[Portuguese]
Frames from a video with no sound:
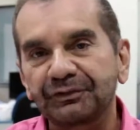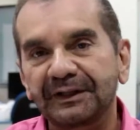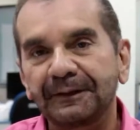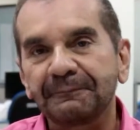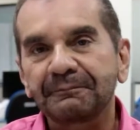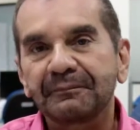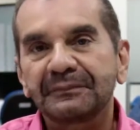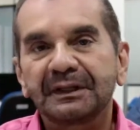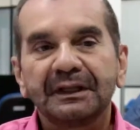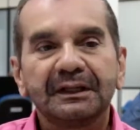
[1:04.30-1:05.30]
Né?
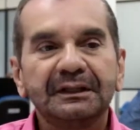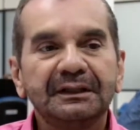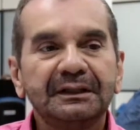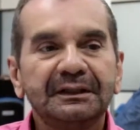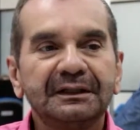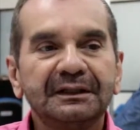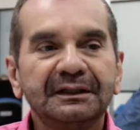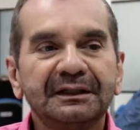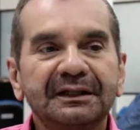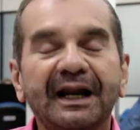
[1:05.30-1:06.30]

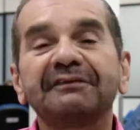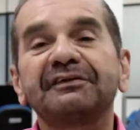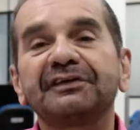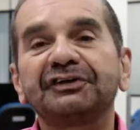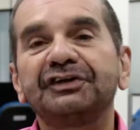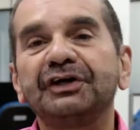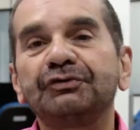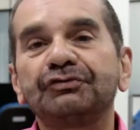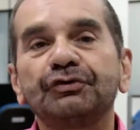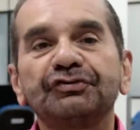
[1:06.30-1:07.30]
E graças a
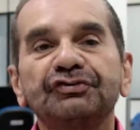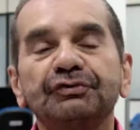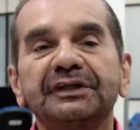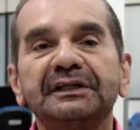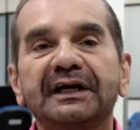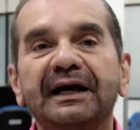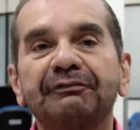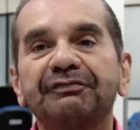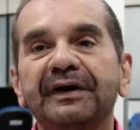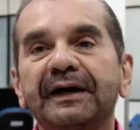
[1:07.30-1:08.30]
Deus, hoje o Deli
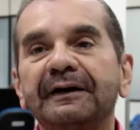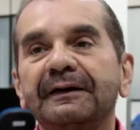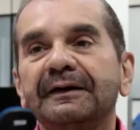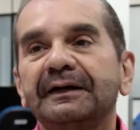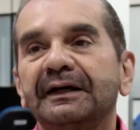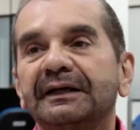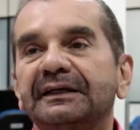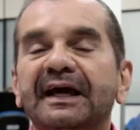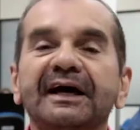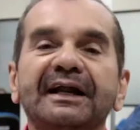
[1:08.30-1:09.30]
Café,
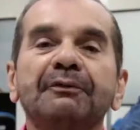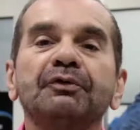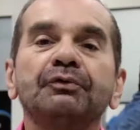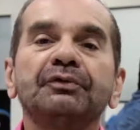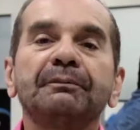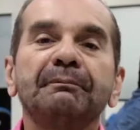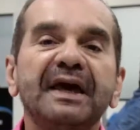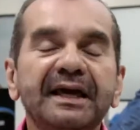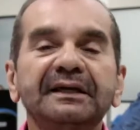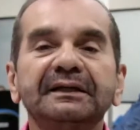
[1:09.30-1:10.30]
que era um
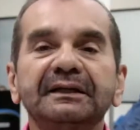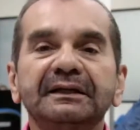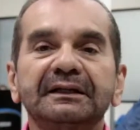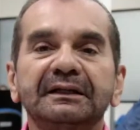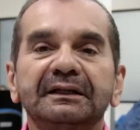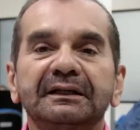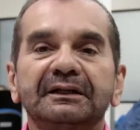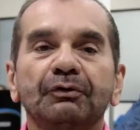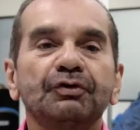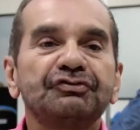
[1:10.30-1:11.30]
MEI,
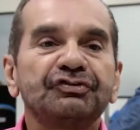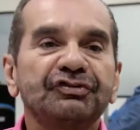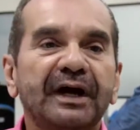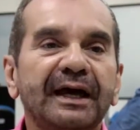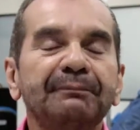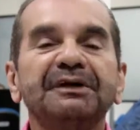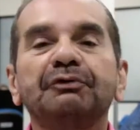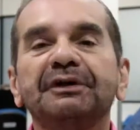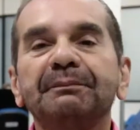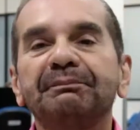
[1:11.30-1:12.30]
hoje já é
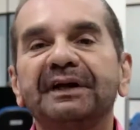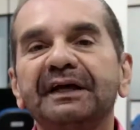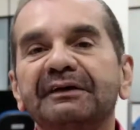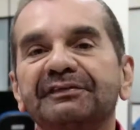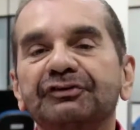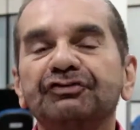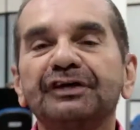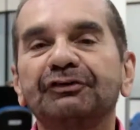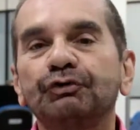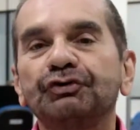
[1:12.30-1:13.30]
microempresa,
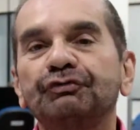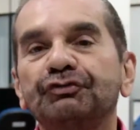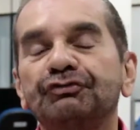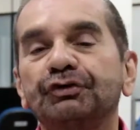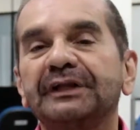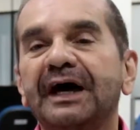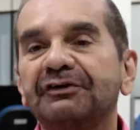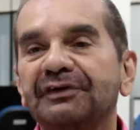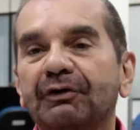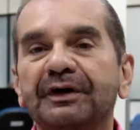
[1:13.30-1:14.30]
tinha dois
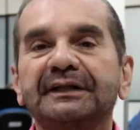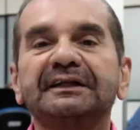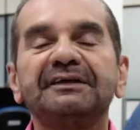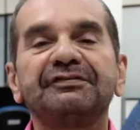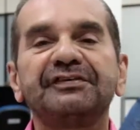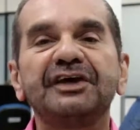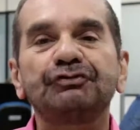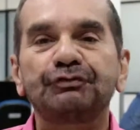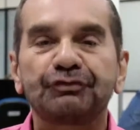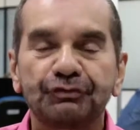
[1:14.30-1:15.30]
funcionários, agora tem seis
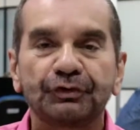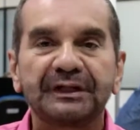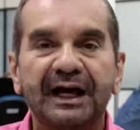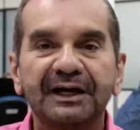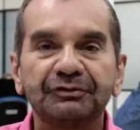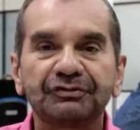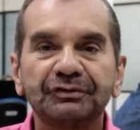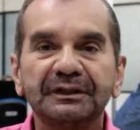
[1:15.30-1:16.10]
funcionários,